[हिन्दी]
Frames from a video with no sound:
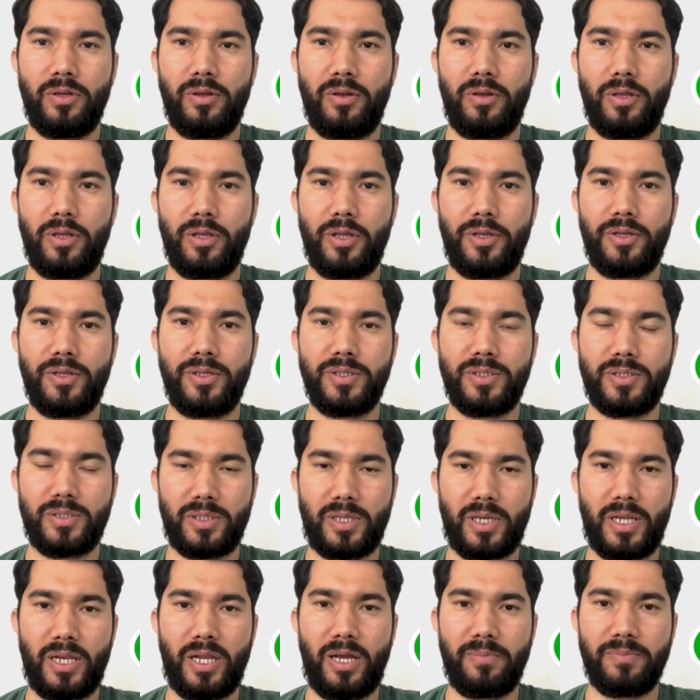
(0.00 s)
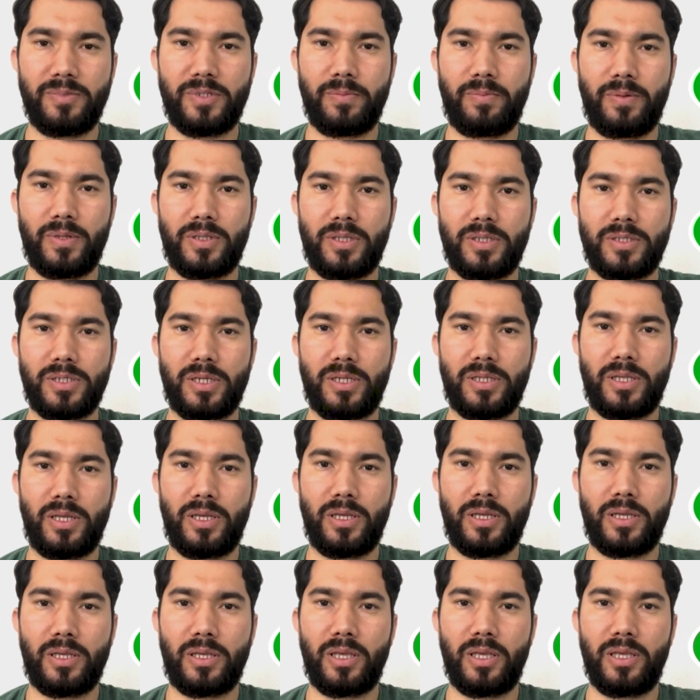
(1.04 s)
इसके नाम से पता चलता
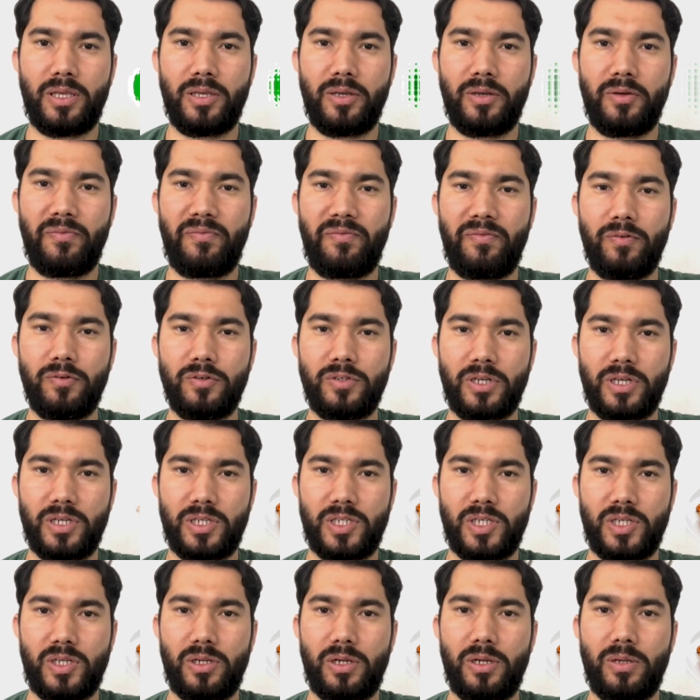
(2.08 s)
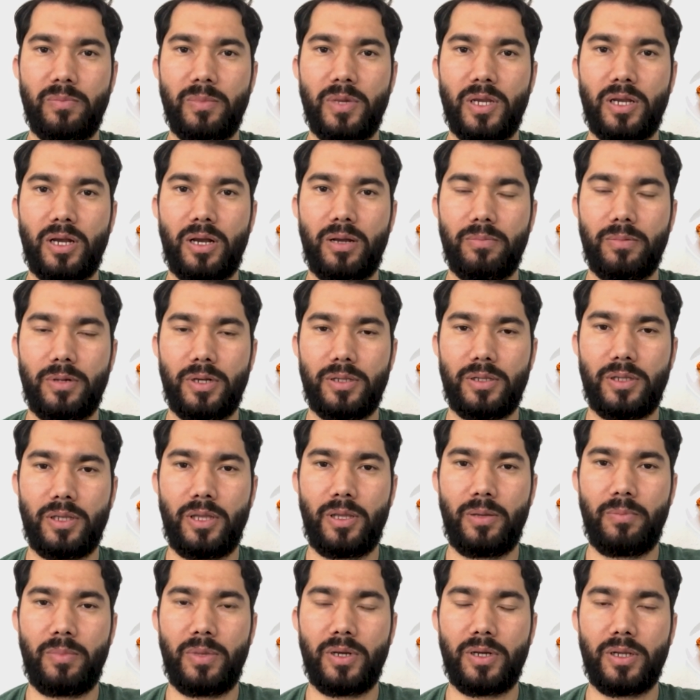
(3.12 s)
है कि ये फूड कैटेगरी में काम करते
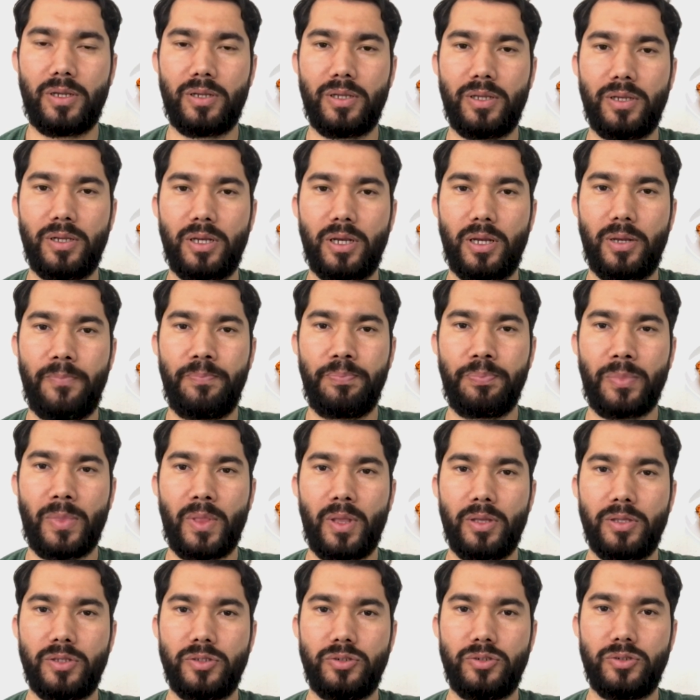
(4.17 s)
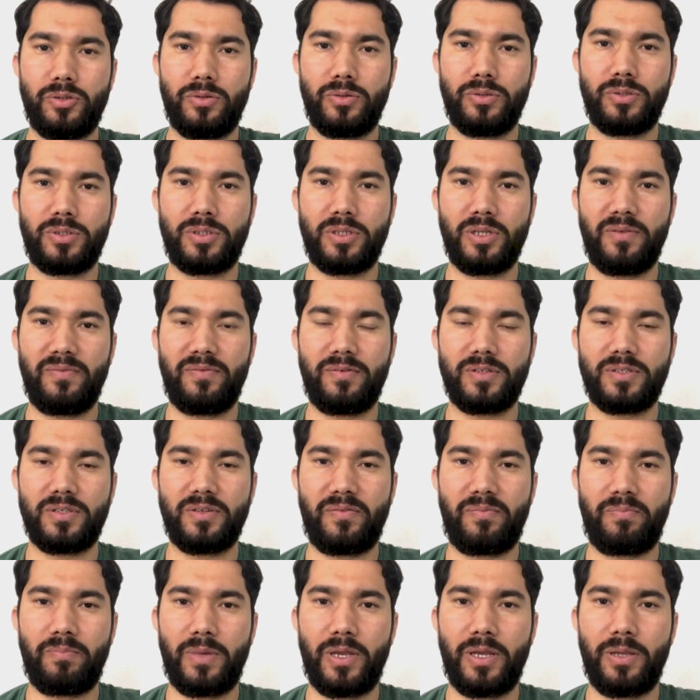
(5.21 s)
हैं मगर इनका जो सिर्फ और
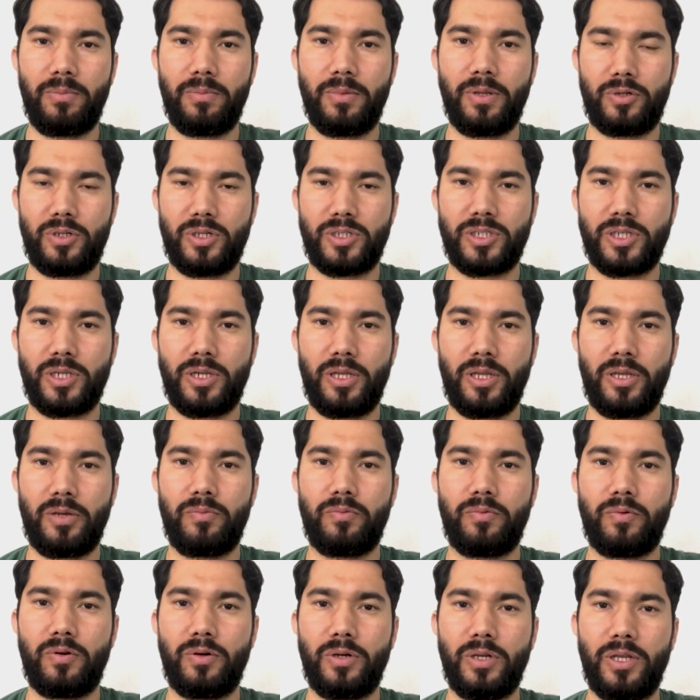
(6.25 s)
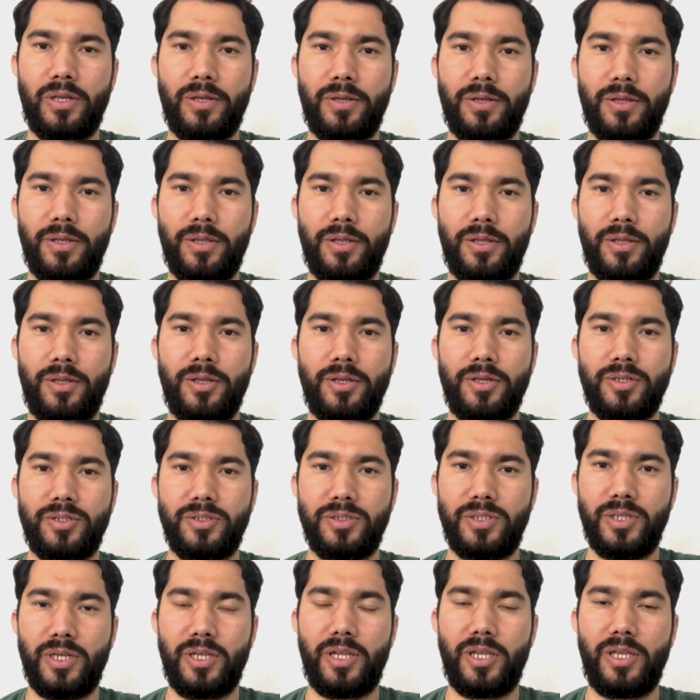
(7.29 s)
सिर्फ मेन प्रोडक्शन है वो है
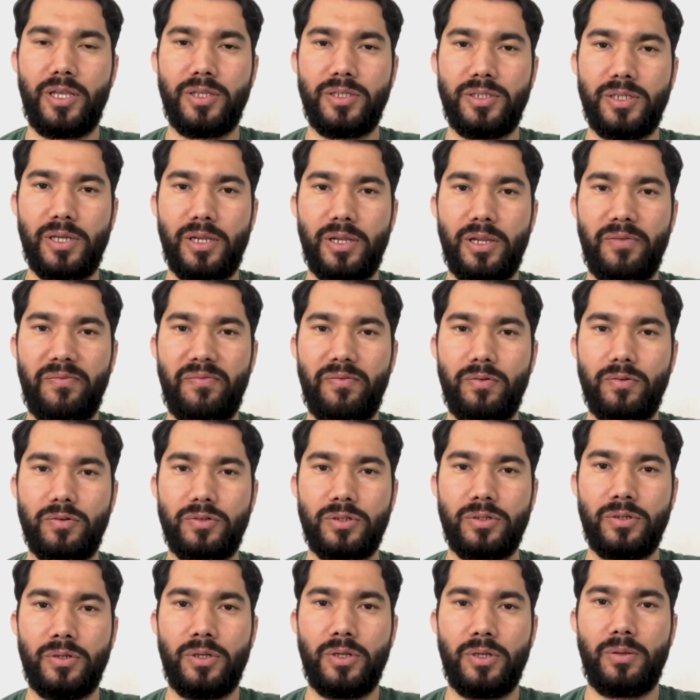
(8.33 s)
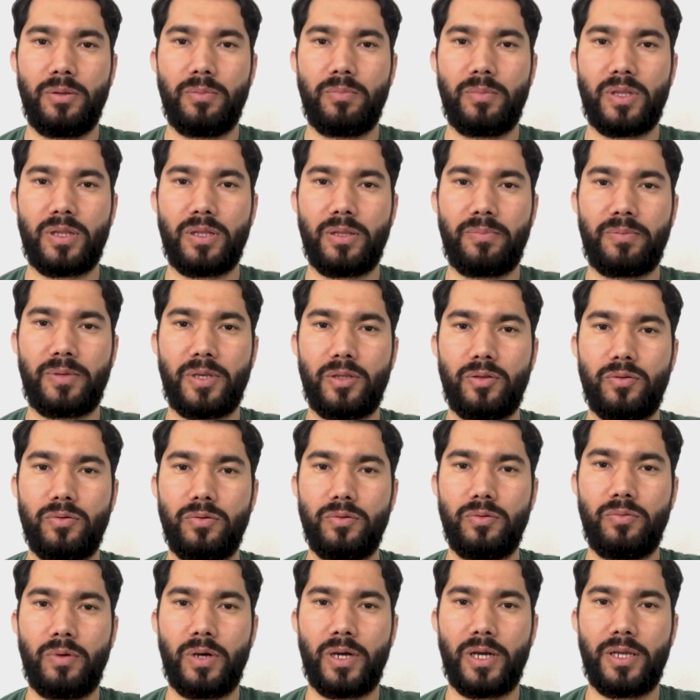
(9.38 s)
डेरी डेरी फूड मतलब कि
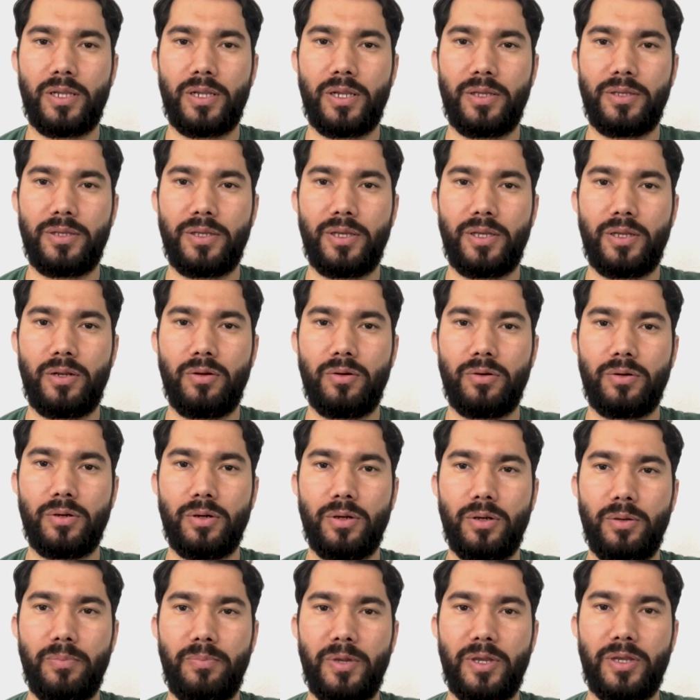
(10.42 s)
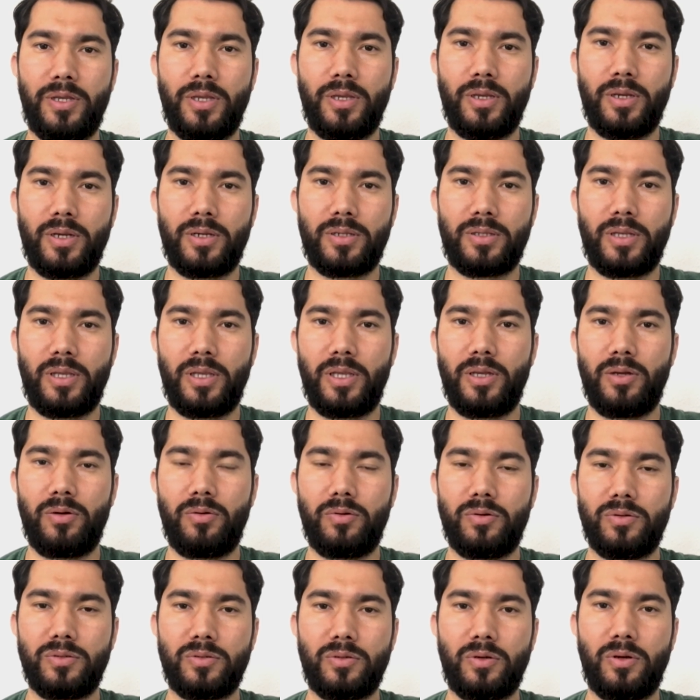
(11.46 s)
दूध वगैरह ये लोग पैकिंग करते हैं
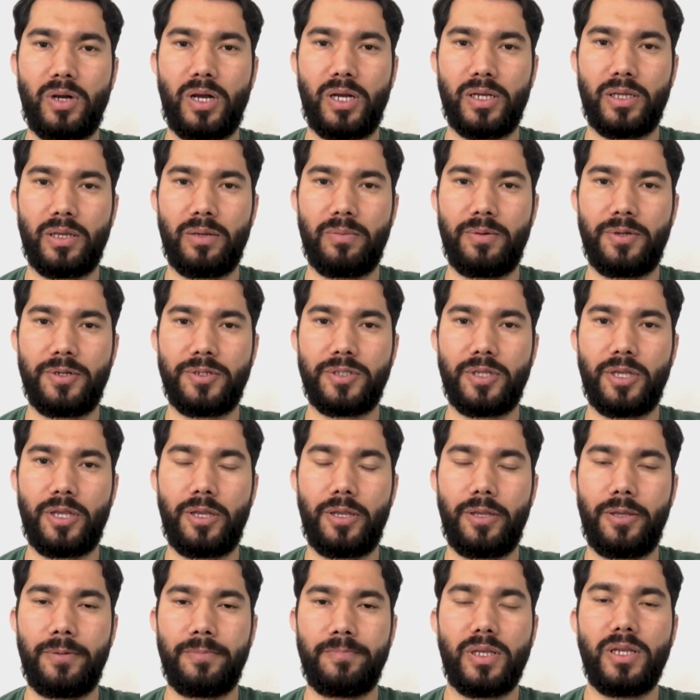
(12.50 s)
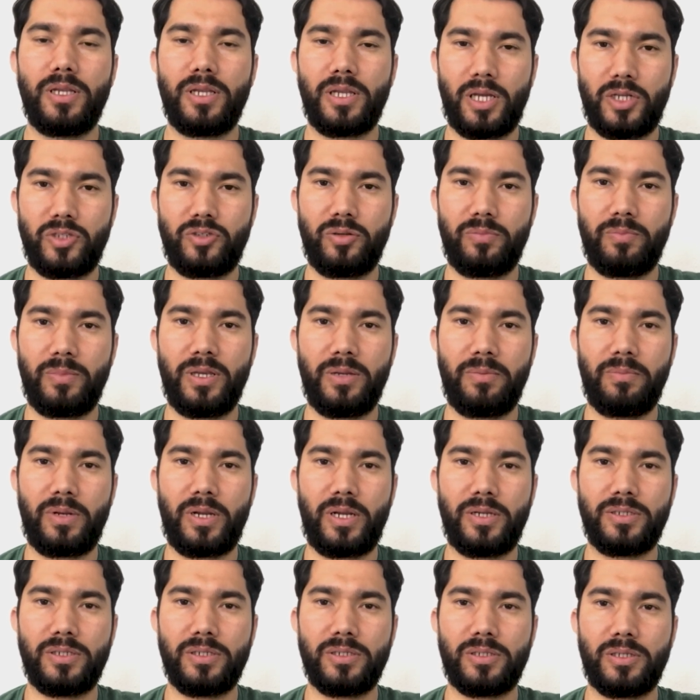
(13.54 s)
और उसको आगे बेचते हैं इनका जो मेन
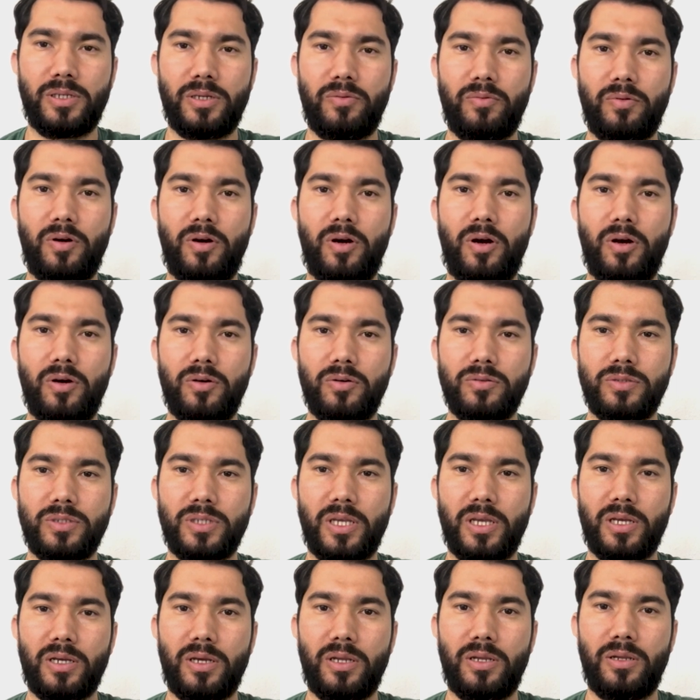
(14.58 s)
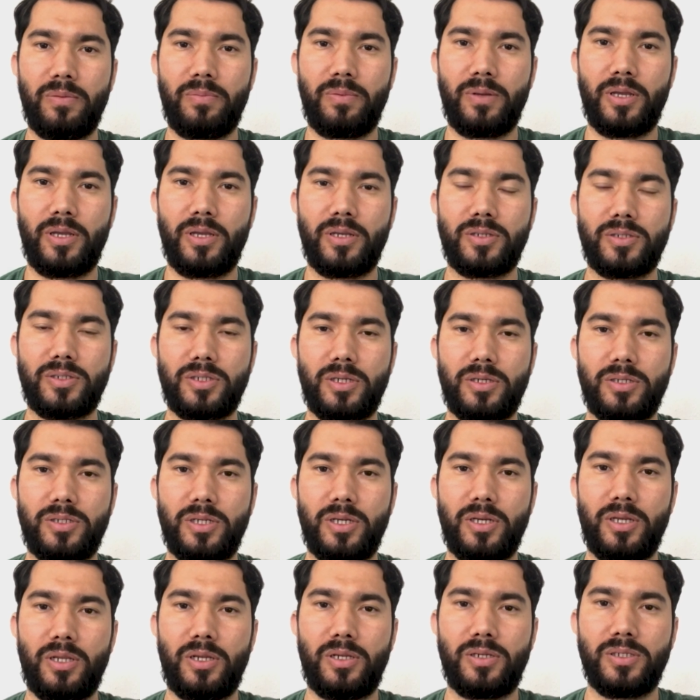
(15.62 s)
ब्रांचेस है वो आओस के करीब एक
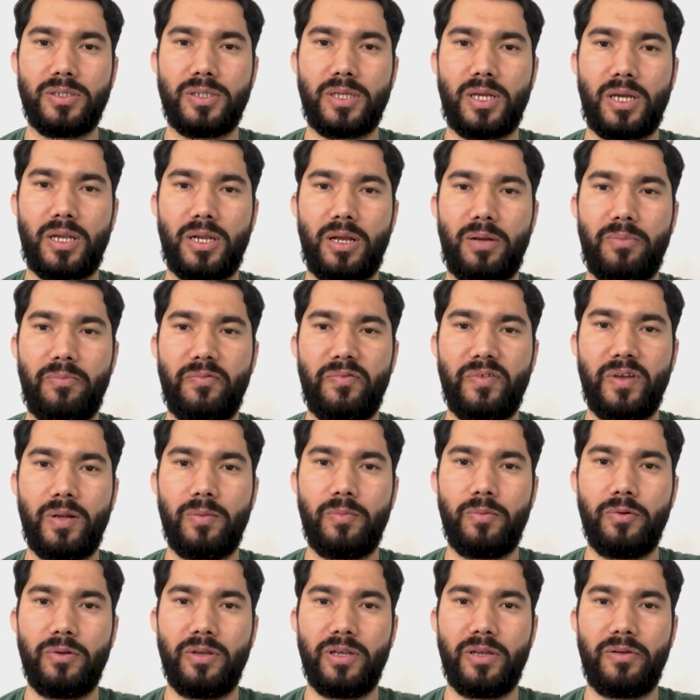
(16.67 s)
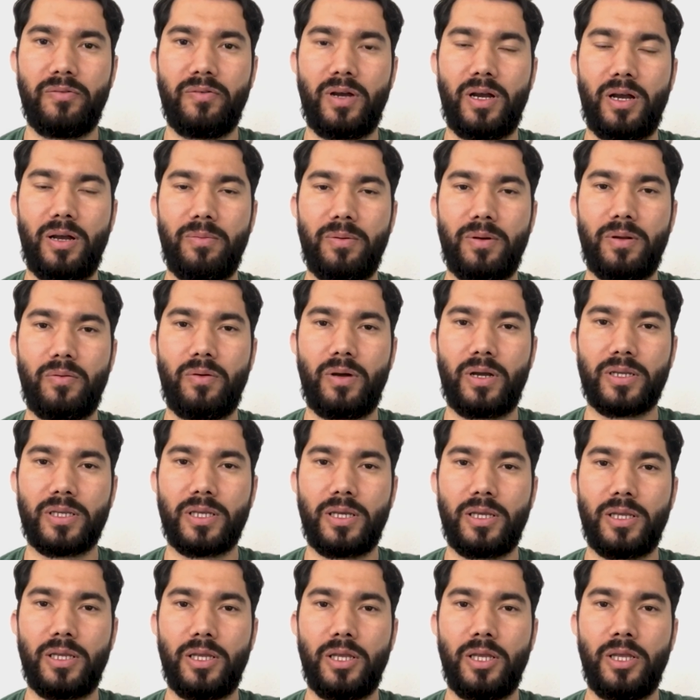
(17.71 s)
शहर जिसका नाम वेलबुई है वहाँ पर वाक़
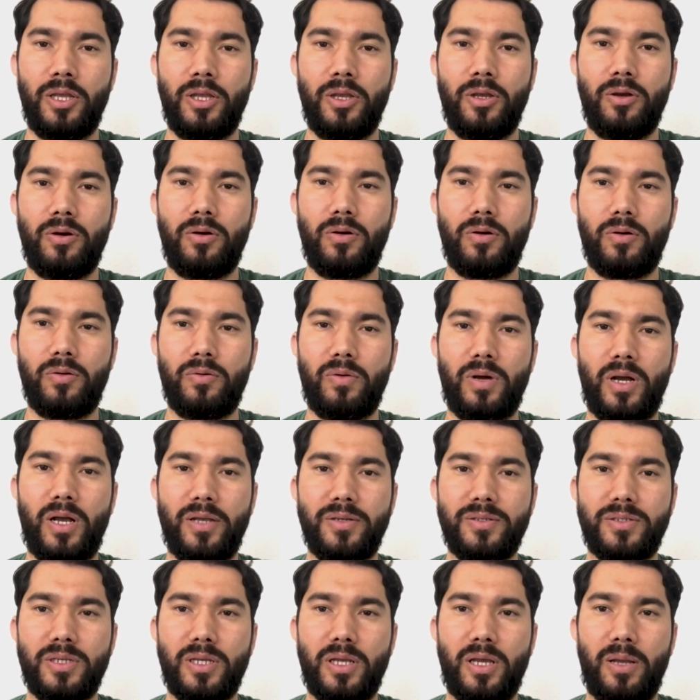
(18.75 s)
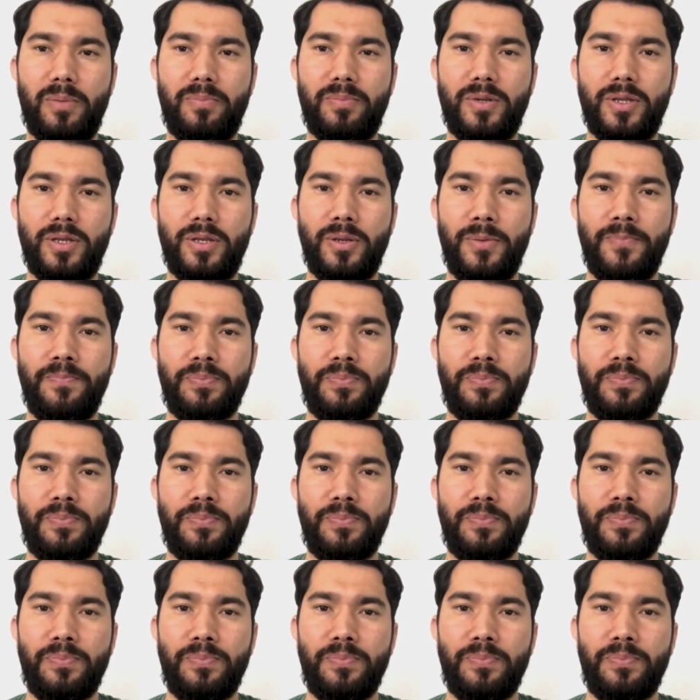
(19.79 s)
है और वहाँ से अपने